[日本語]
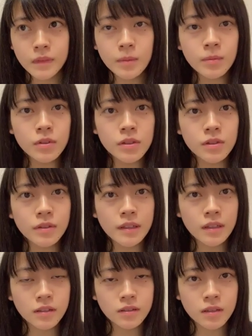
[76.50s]
モースの
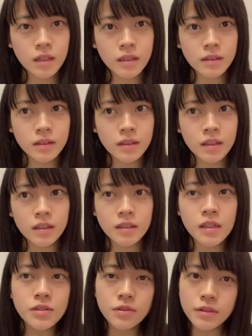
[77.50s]
企画があって、なんか
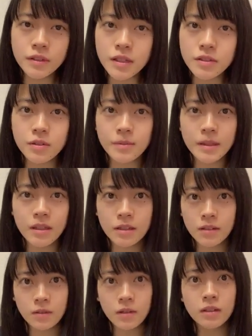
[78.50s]
最初にテストみたいな
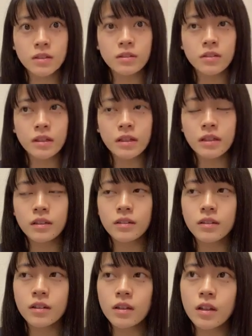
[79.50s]
のがあった時に
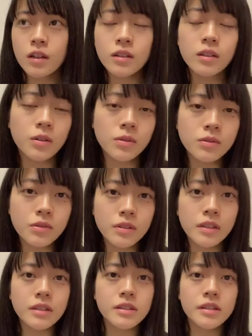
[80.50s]
本当に
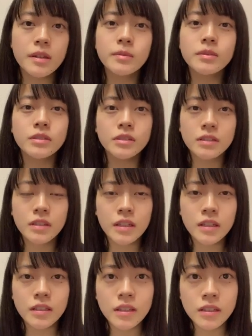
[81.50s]
私眠くっ
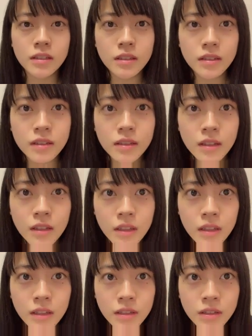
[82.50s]
て、なんか
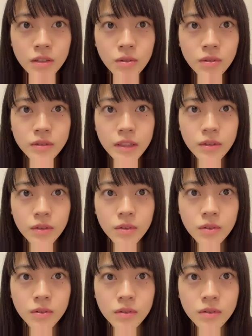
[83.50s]
飛行機
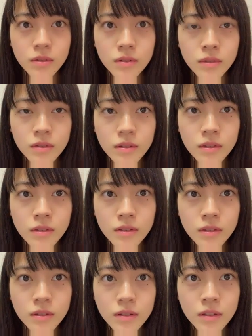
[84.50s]
の
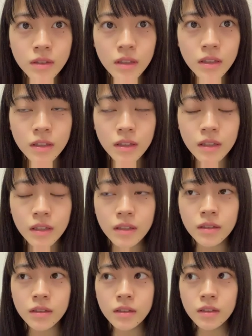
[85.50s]
中で